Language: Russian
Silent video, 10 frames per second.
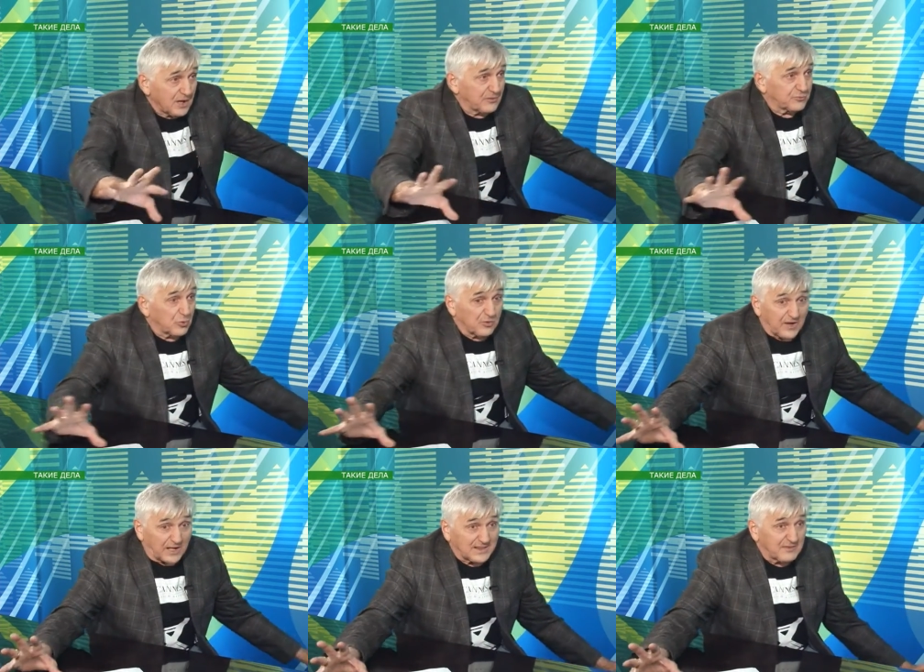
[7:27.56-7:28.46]
и
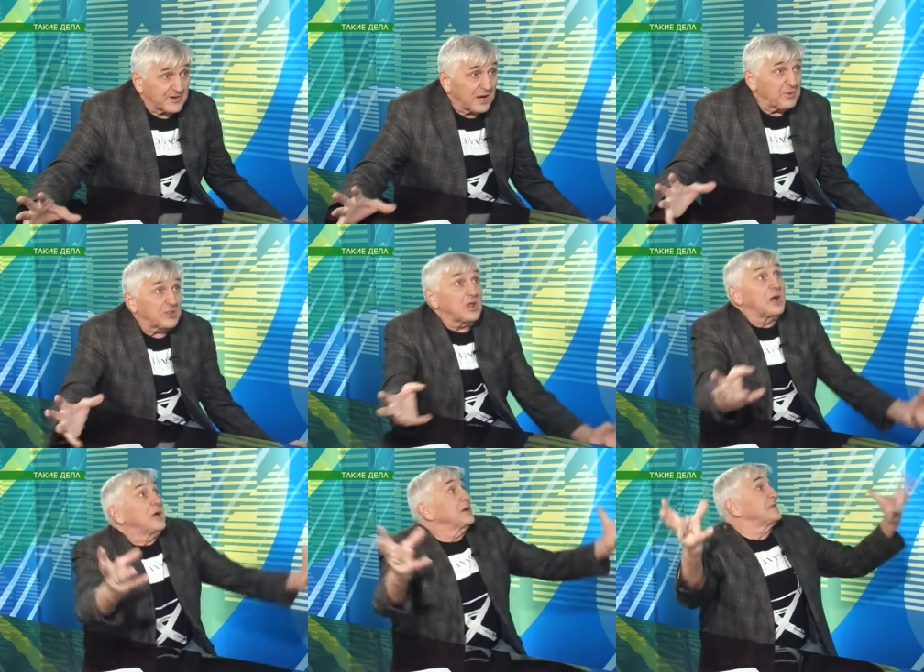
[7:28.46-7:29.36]
вдруг
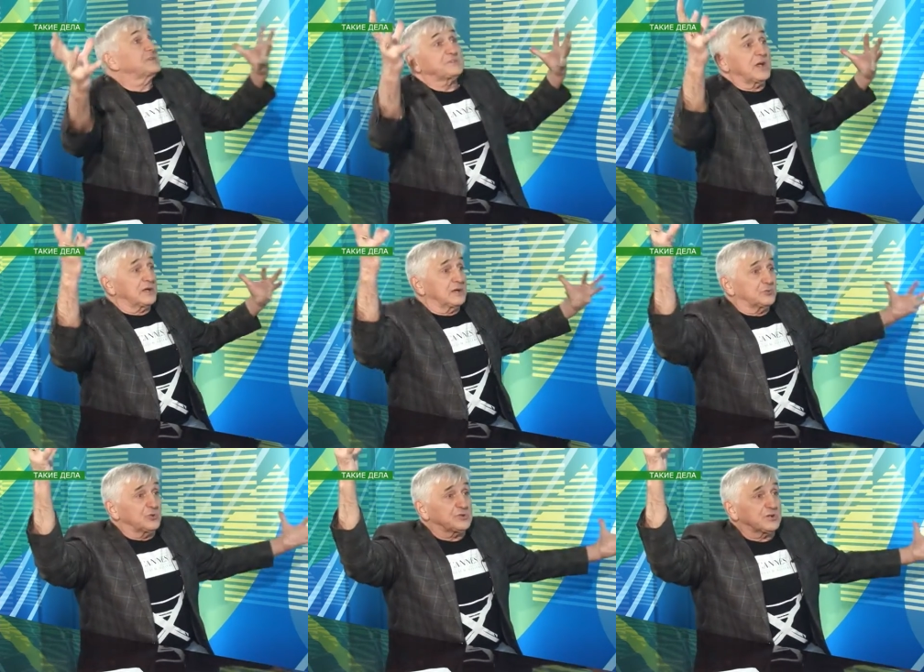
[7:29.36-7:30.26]
одновременно из всяких
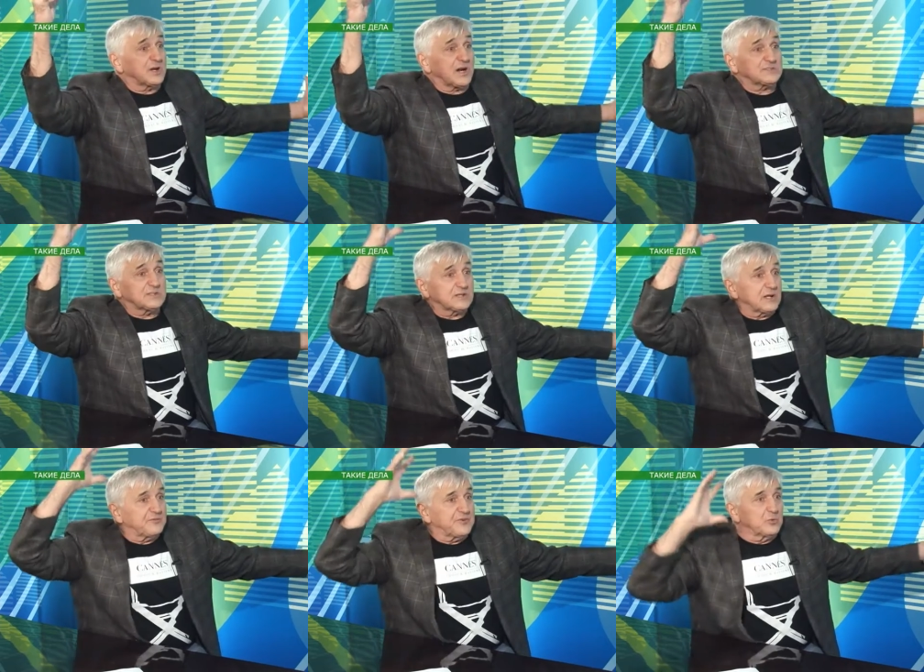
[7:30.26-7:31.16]
точек разные
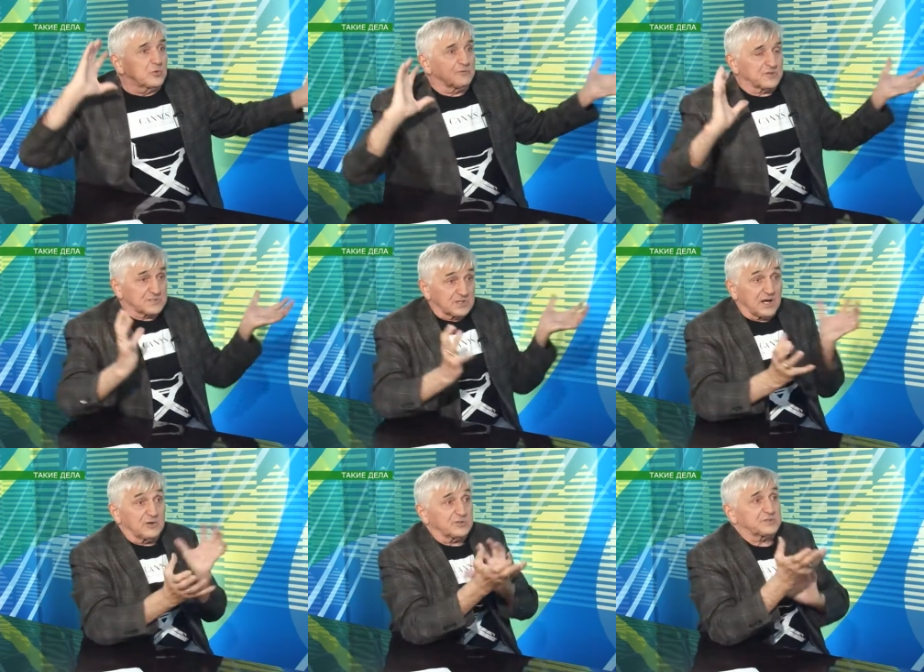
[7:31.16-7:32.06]
там фигуры
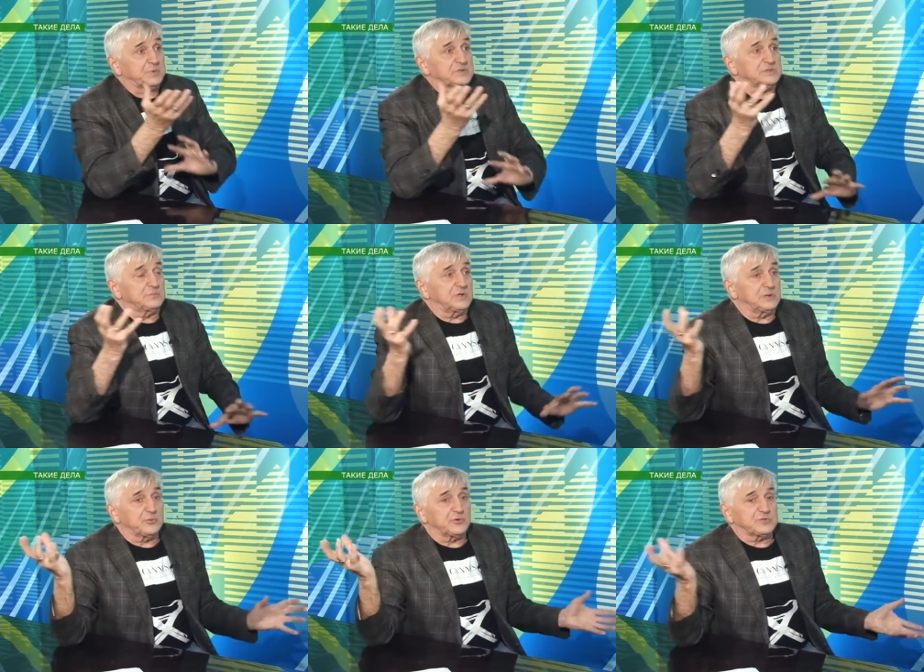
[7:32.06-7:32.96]
возникают из-под земли
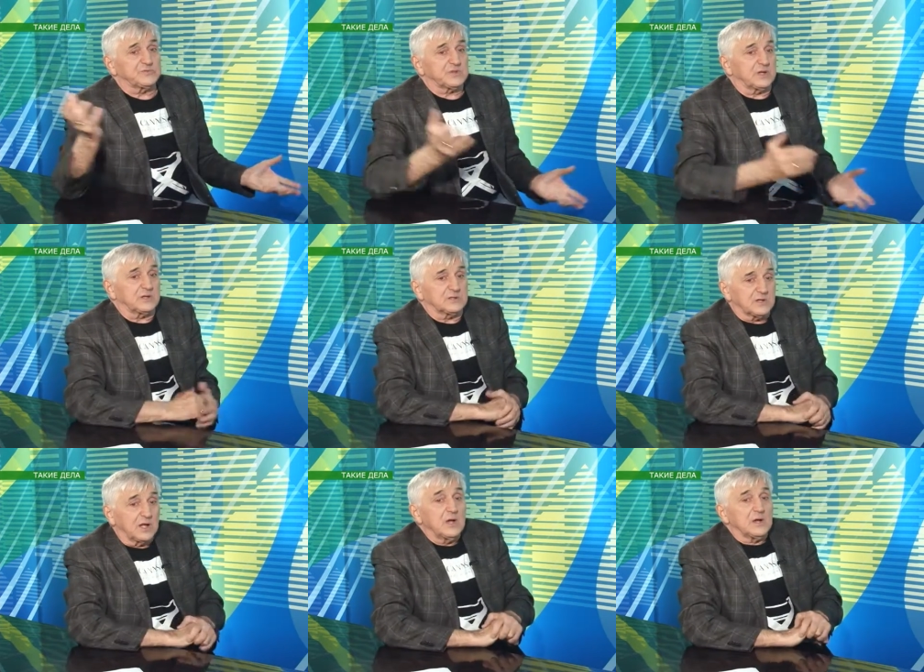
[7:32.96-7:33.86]
и прочие всякие
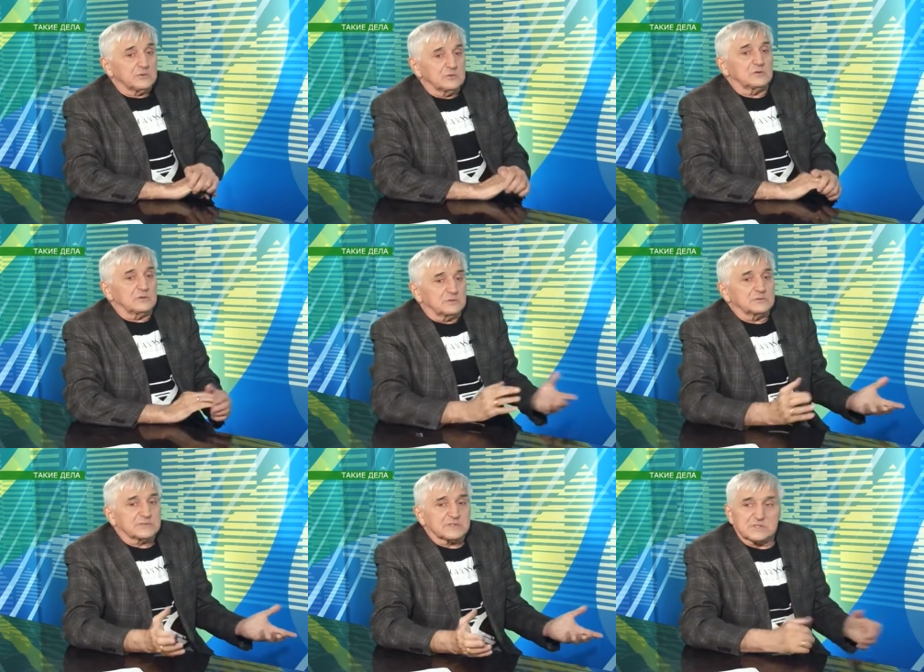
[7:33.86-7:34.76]
дела.
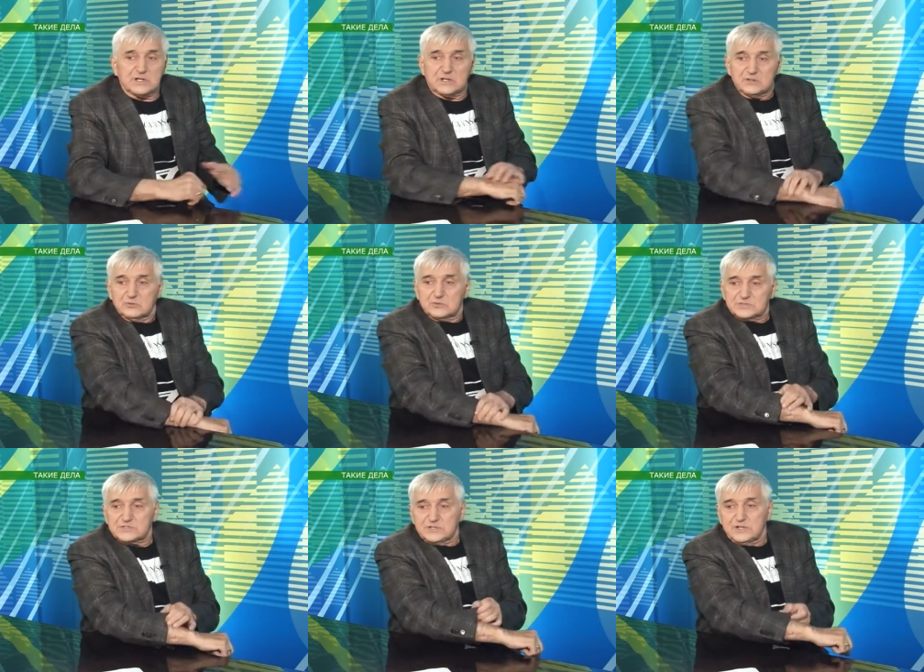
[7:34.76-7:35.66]
Но, к сожалению, к
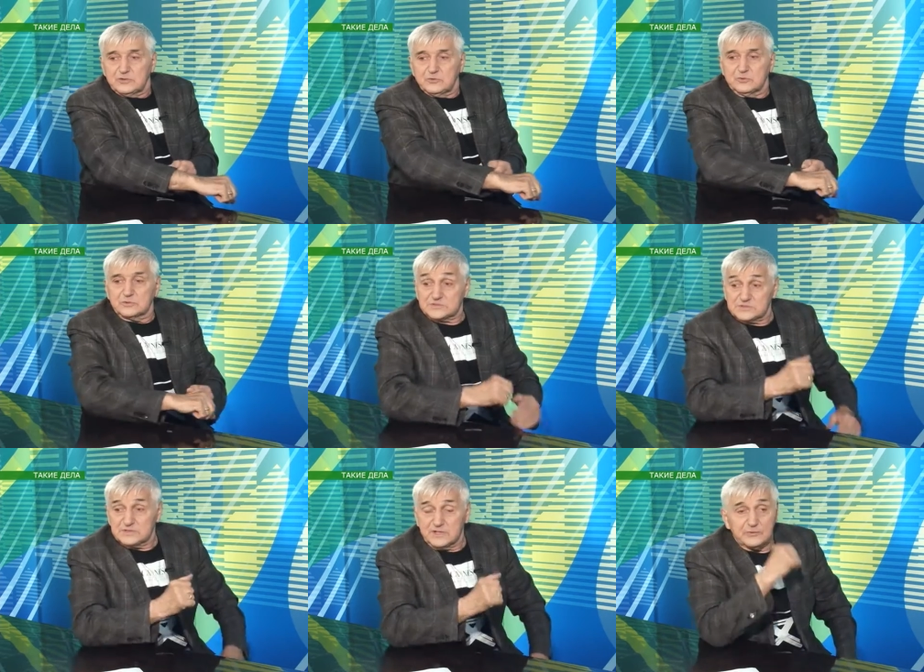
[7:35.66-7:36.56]
сожалению, к
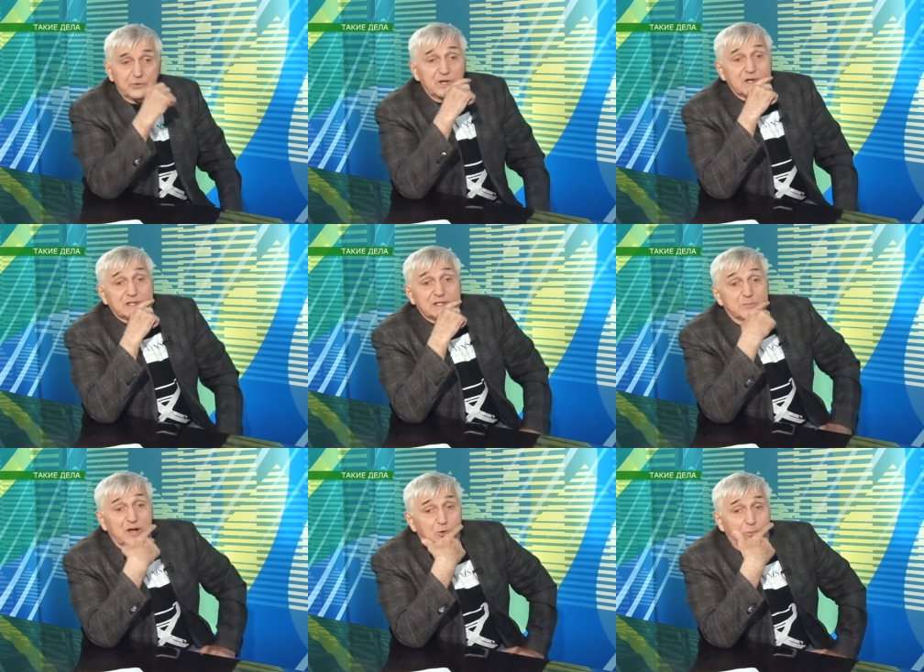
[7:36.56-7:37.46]
сожалению, не
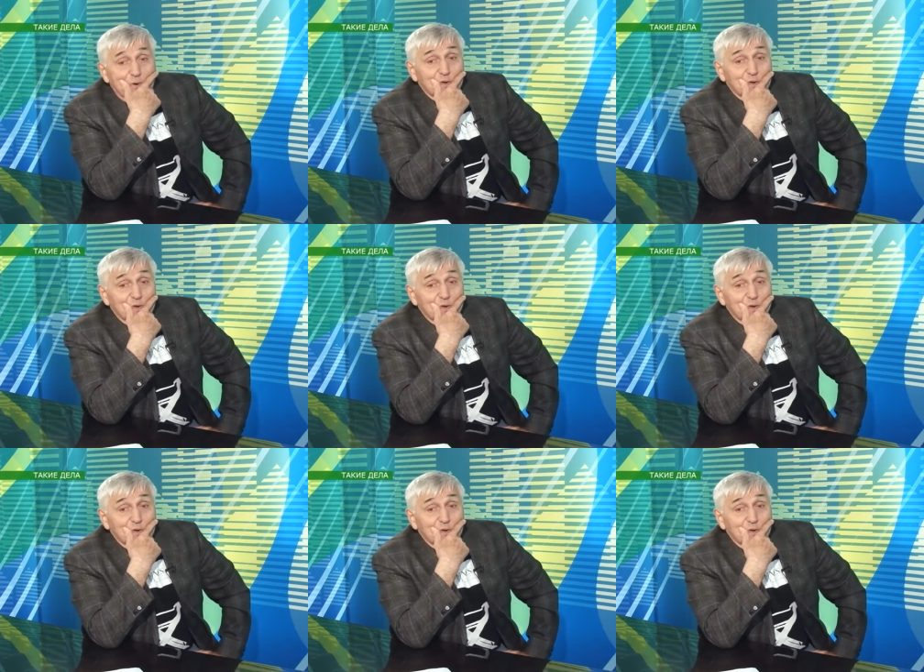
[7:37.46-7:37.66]
могем.